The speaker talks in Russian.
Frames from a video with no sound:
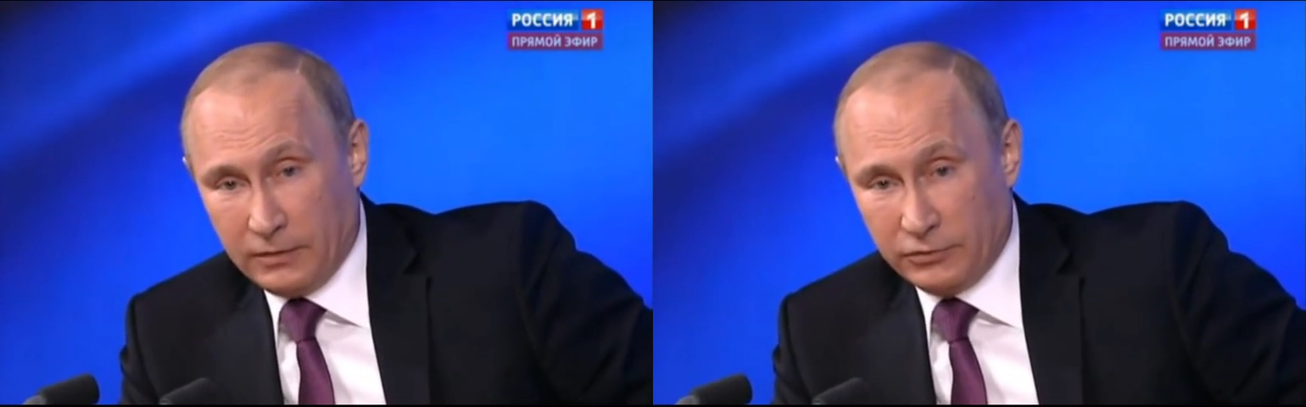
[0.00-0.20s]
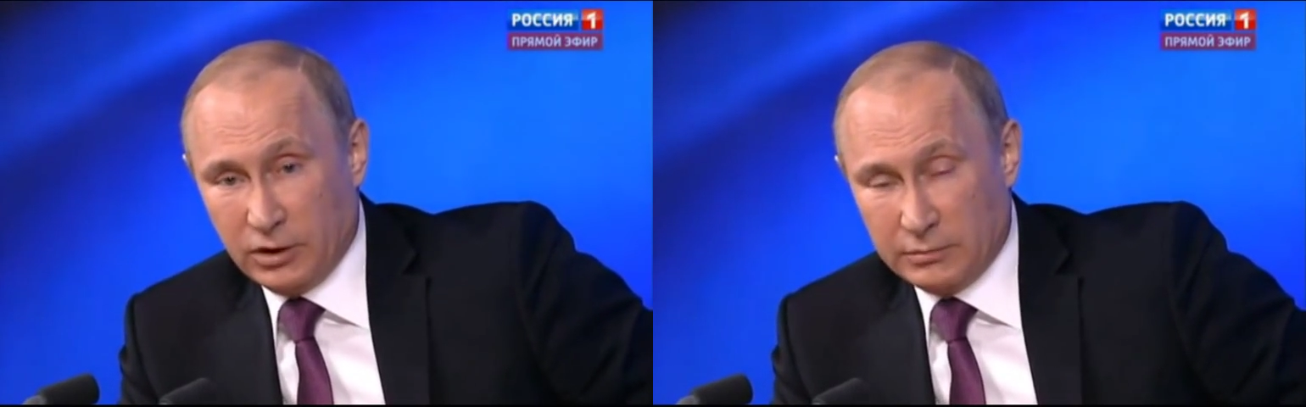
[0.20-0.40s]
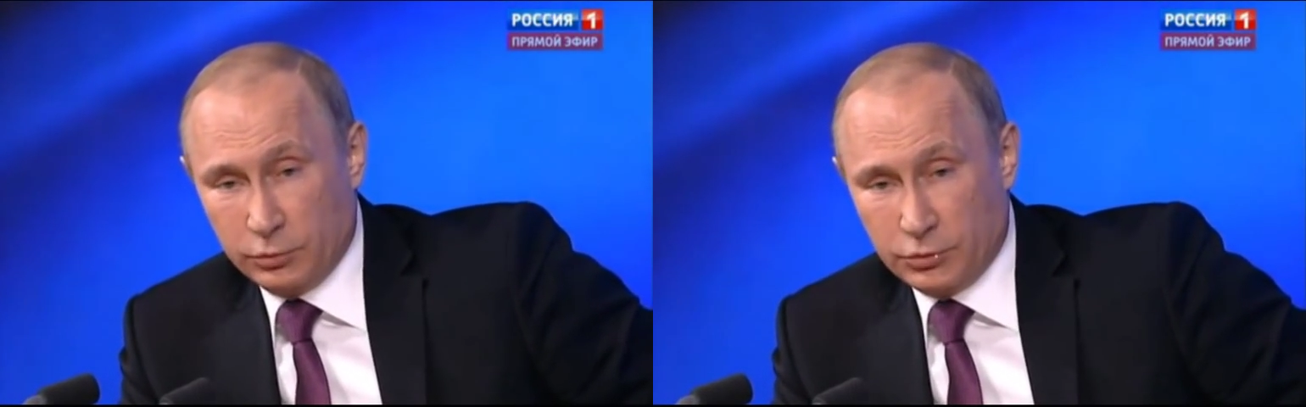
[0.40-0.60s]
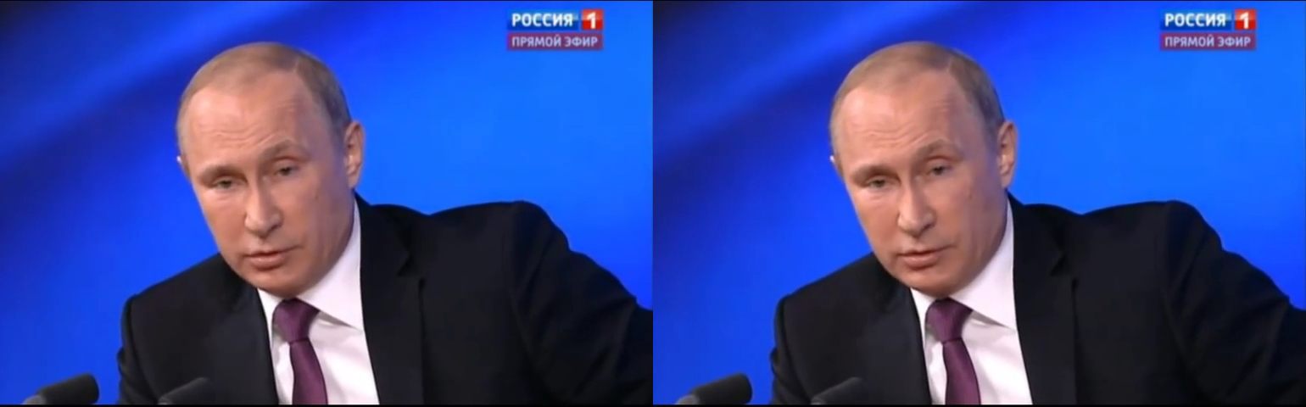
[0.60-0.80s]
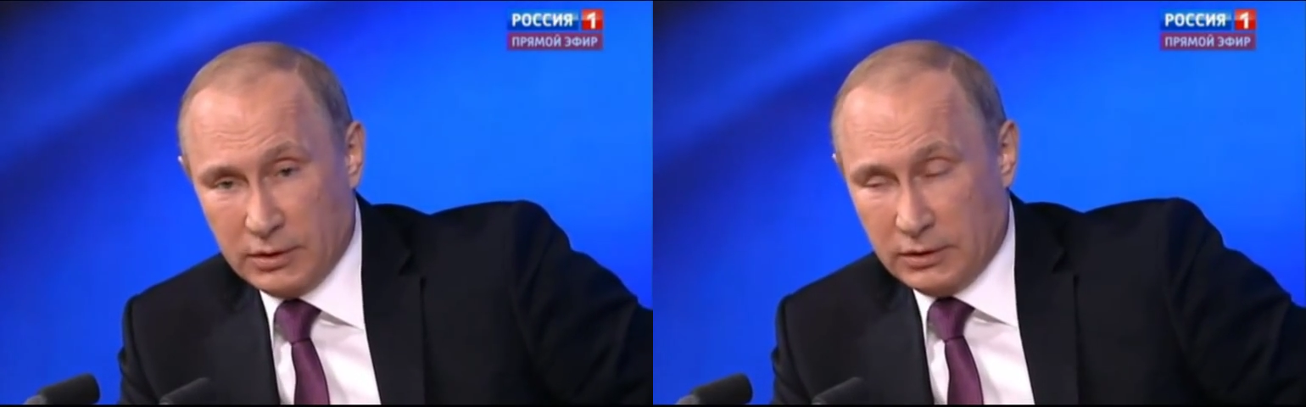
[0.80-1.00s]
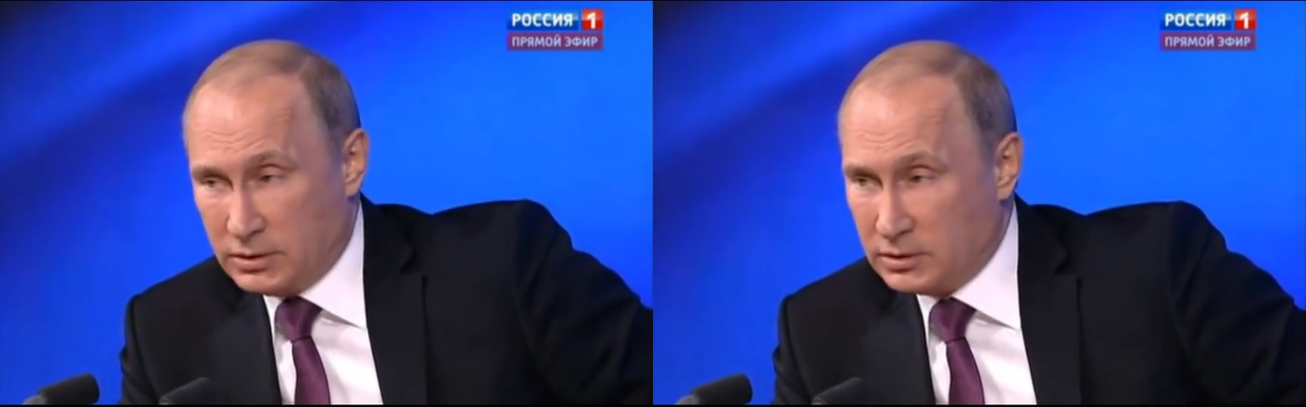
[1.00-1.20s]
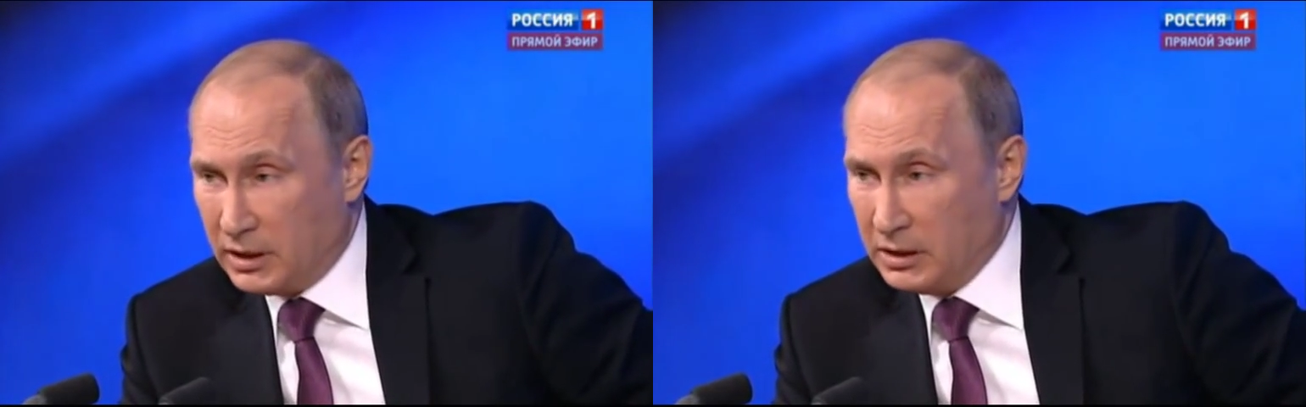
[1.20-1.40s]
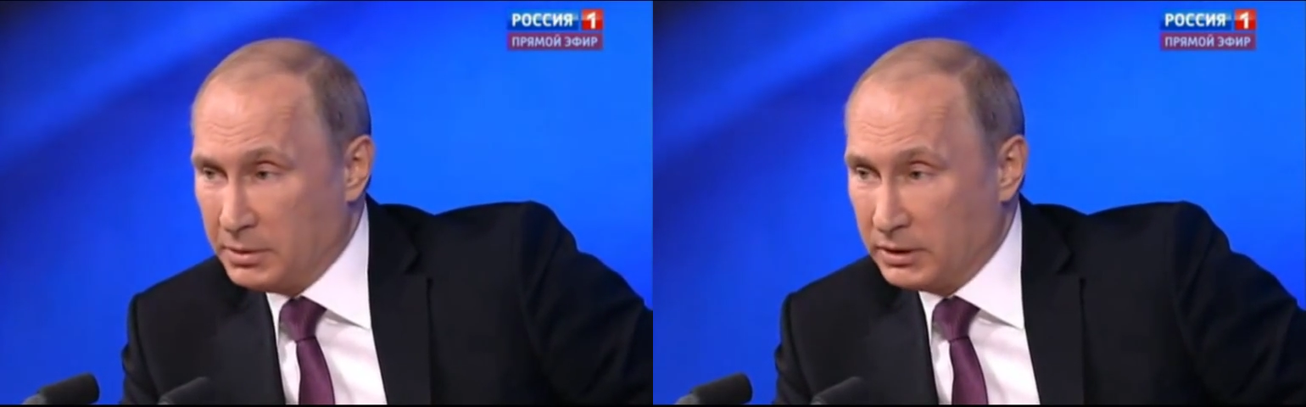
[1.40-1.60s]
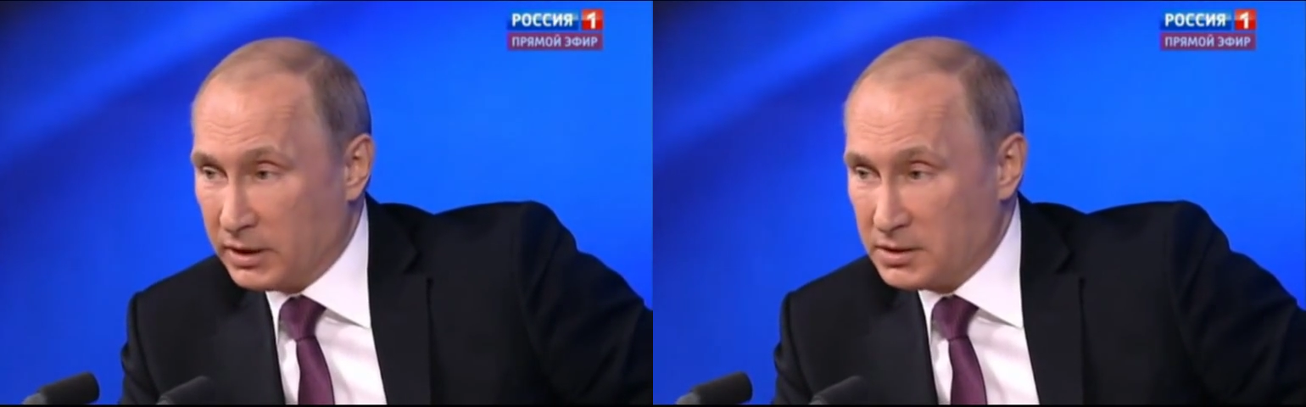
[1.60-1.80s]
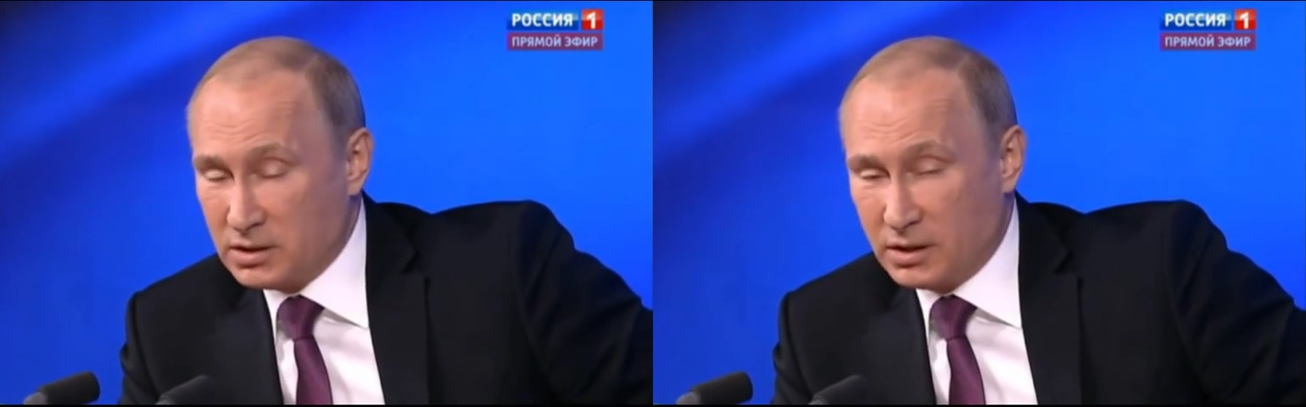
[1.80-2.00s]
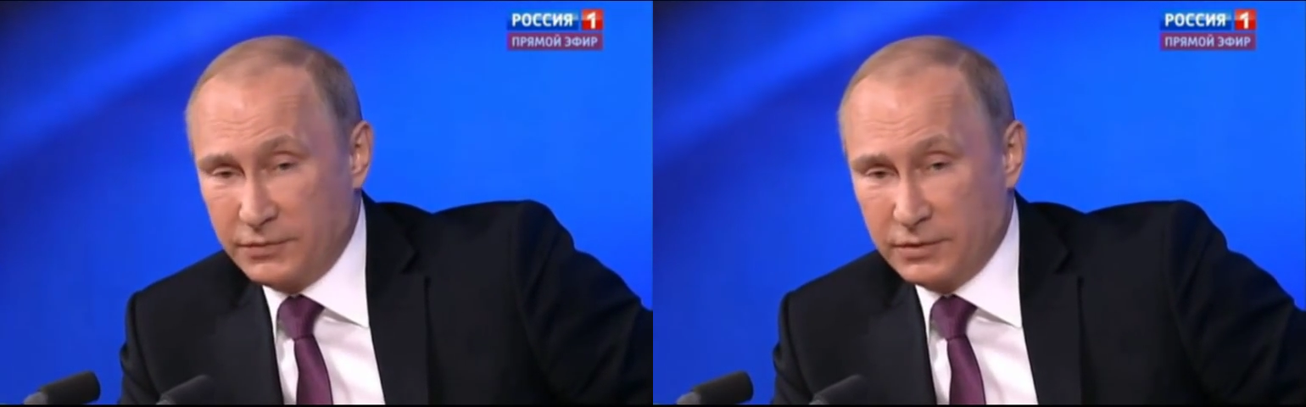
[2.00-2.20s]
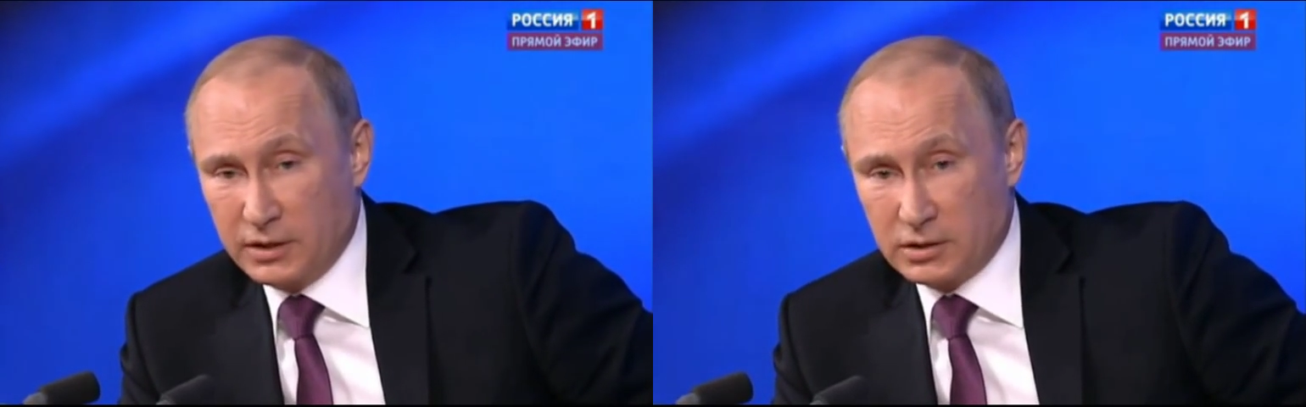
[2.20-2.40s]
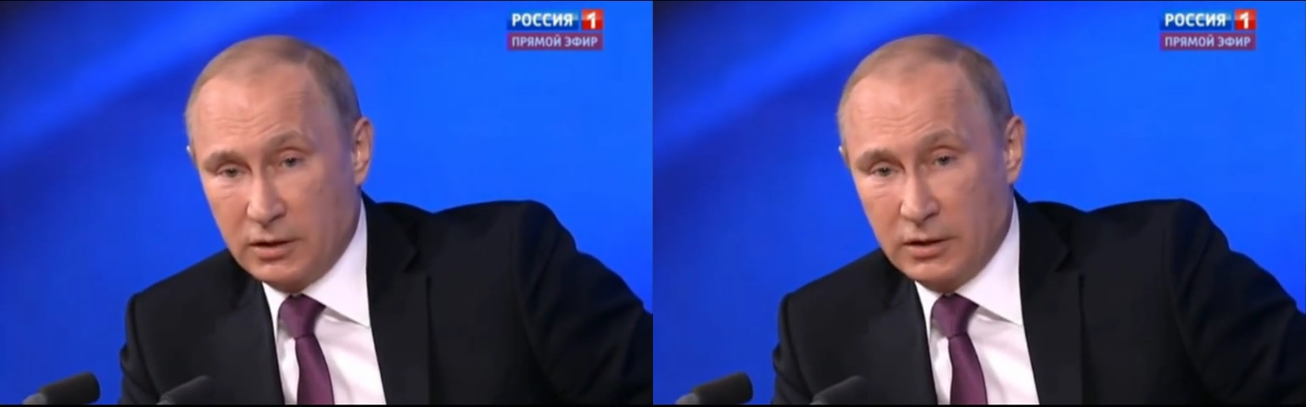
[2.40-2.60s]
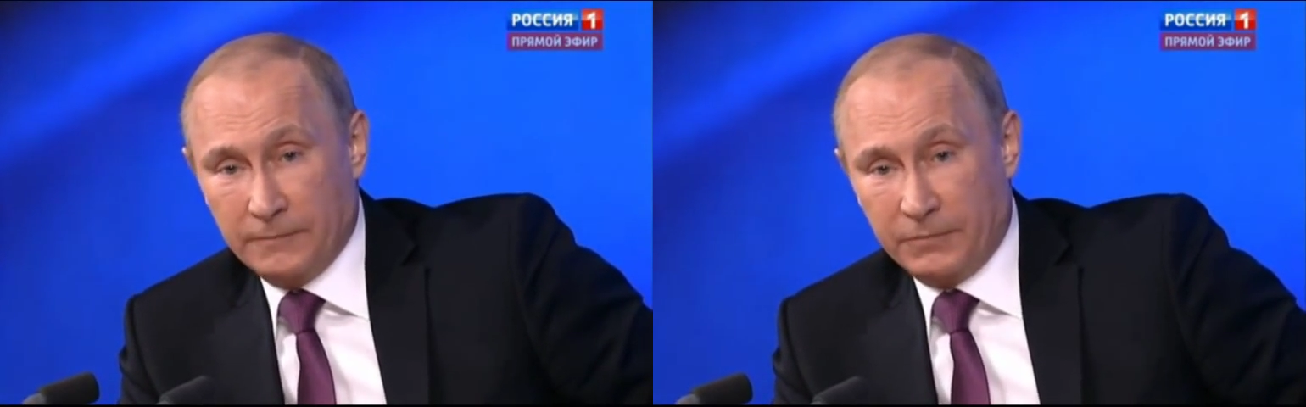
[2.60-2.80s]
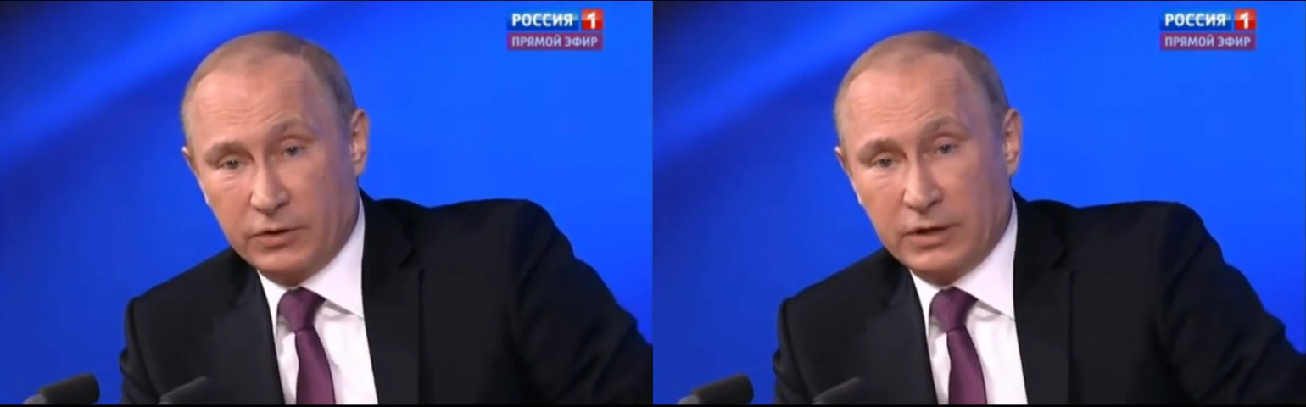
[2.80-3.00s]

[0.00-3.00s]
э, в данном случае Центральный банк Российской Федерации,